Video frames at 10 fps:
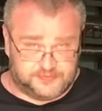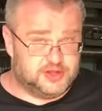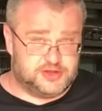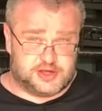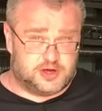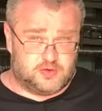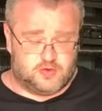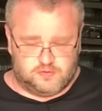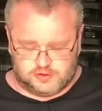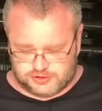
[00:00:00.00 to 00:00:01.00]
Нет
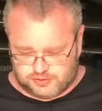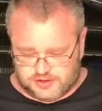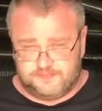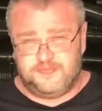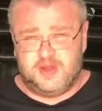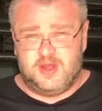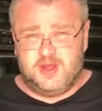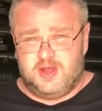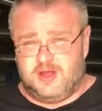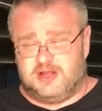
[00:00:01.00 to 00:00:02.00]
никакого воздуха
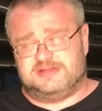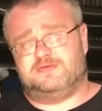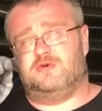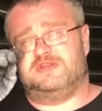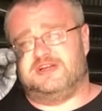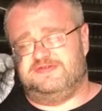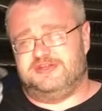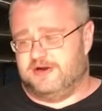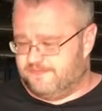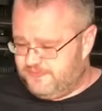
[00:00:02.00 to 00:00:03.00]
от слова
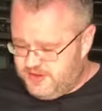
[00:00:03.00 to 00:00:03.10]
совсем.